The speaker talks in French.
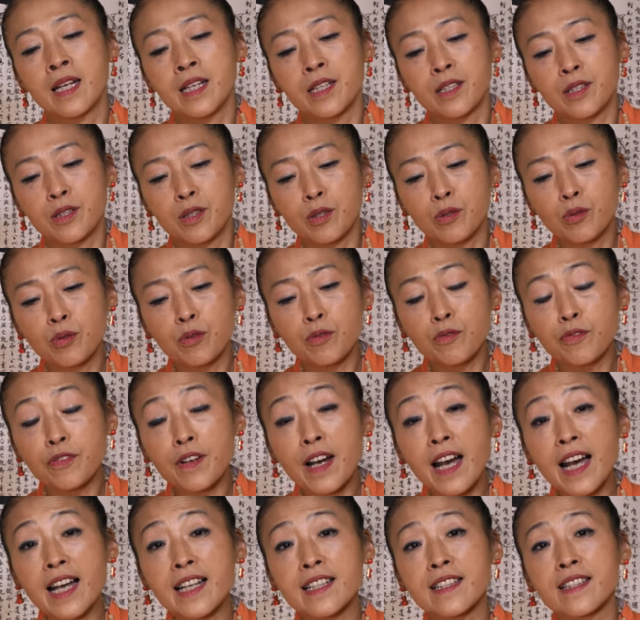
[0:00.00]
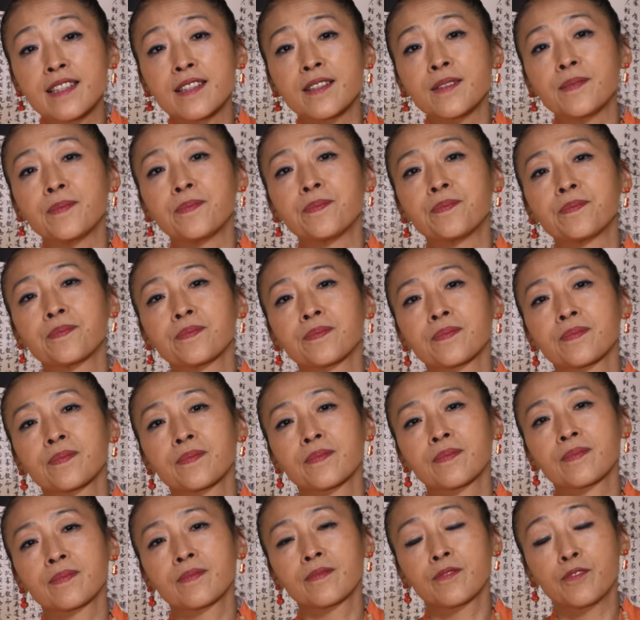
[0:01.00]
C'est une phrase
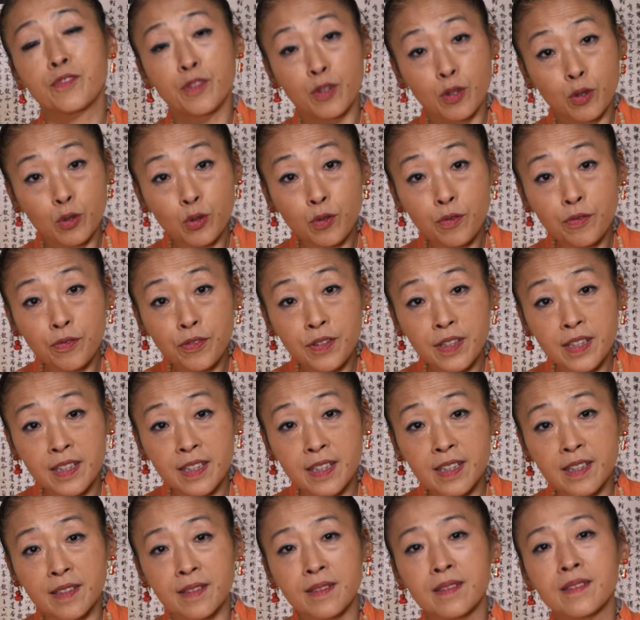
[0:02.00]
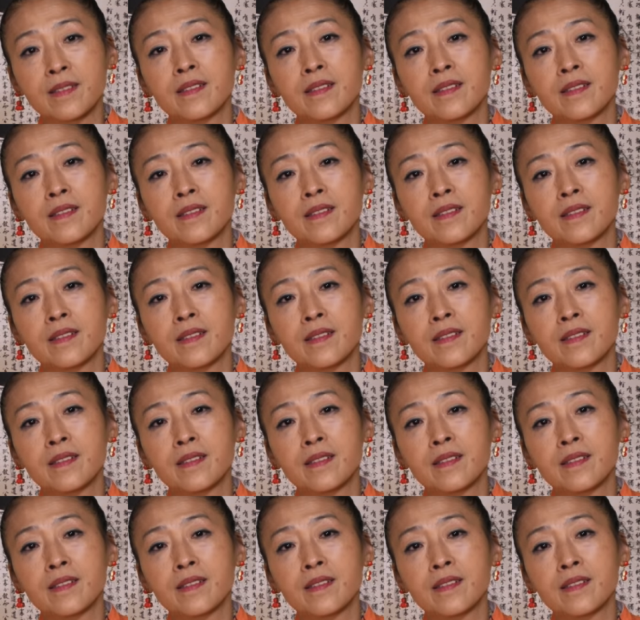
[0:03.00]
philosophique